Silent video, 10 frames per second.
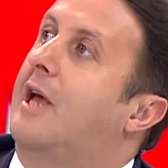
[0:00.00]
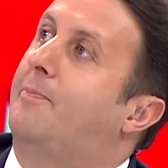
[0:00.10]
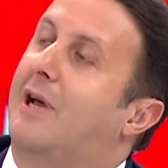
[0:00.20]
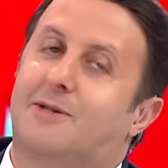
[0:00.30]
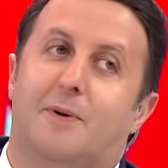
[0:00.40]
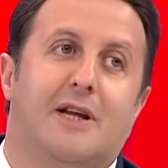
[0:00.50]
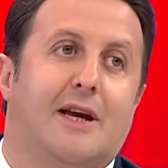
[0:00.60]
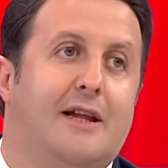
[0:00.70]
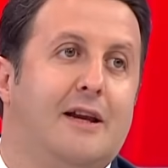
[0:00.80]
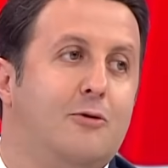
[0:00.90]
Deplasmana
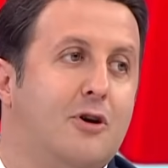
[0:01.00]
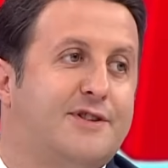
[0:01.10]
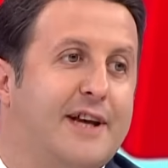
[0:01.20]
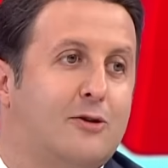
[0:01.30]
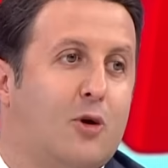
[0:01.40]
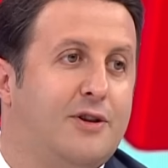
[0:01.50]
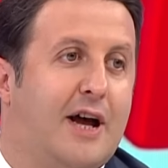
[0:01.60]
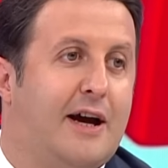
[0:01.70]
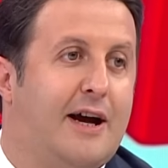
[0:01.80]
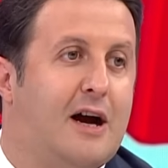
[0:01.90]
gelirim diyorsan
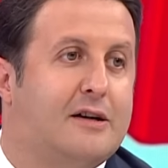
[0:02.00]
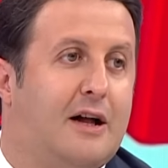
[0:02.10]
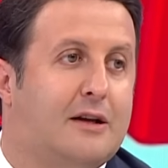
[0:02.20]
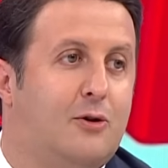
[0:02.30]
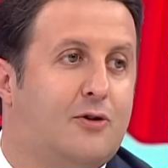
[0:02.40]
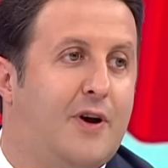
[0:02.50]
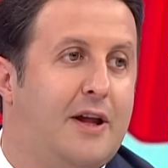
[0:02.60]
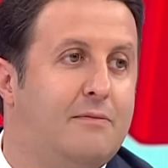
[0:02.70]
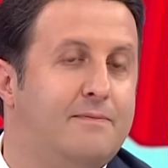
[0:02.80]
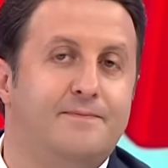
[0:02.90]
Tolunay ayağa kalk lütfen.